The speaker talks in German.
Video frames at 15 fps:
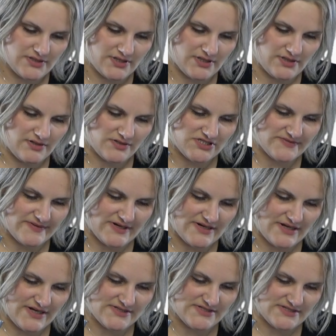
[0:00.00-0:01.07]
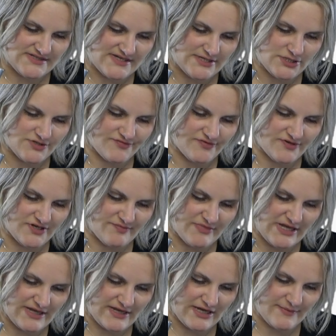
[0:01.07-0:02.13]
Genau, 2 in 1 Essential für der
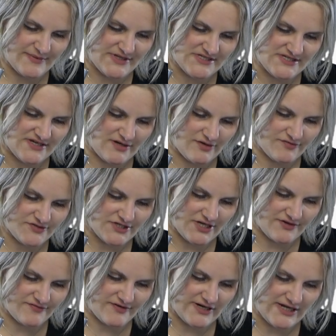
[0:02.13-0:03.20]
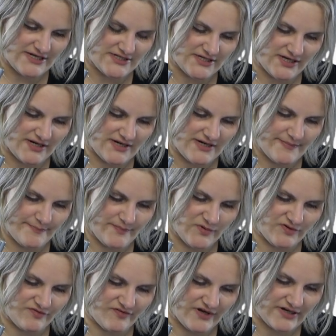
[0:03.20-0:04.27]
Make-up, easy auftragen, verleiht er deinen Lippen
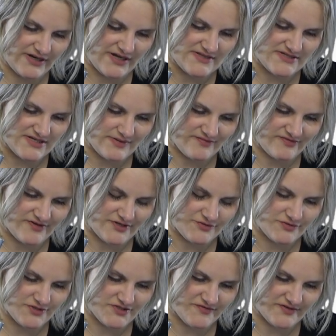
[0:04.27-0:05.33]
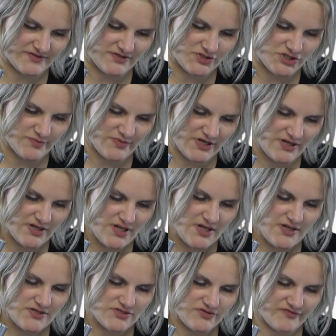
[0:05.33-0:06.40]
und Wangen einen sanften, natürlich wegen den Schimmer,
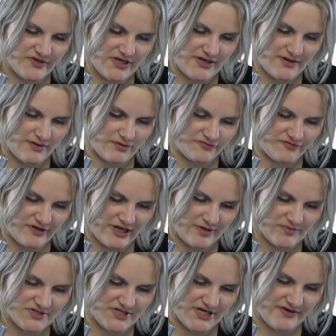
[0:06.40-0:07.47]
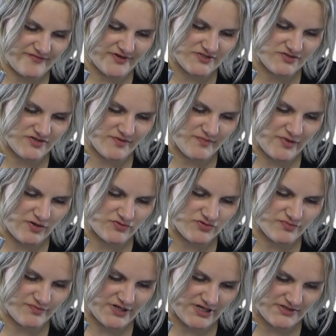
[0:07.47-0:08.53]
sowie eine Hautfarbe, die einfach zu jedem
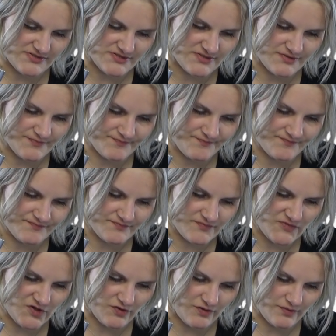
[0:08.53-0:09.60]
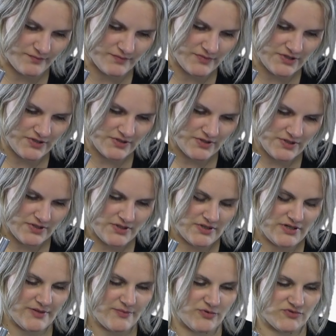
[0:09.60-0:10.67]
Hautton passt. Ja.
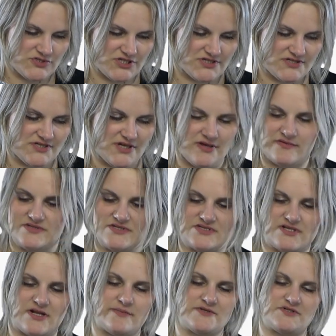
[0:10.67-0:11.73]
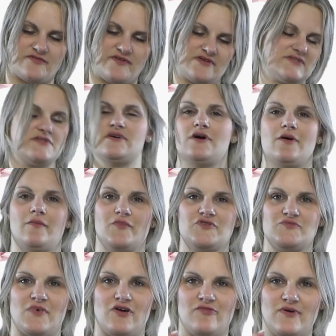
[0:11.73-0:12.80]
Lip- und Cheekstain. Also es ist, glaube ich, sowas, äh,
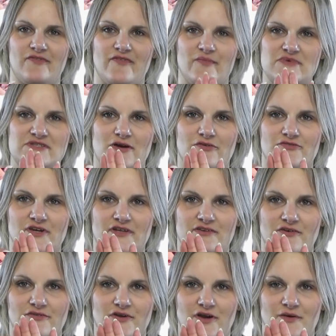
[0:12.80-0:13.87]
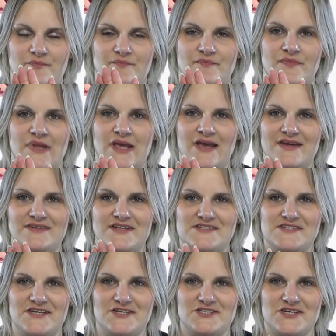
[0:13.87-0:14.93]
muss man aufpassen, wenn man es aufträgt, ähm, dass der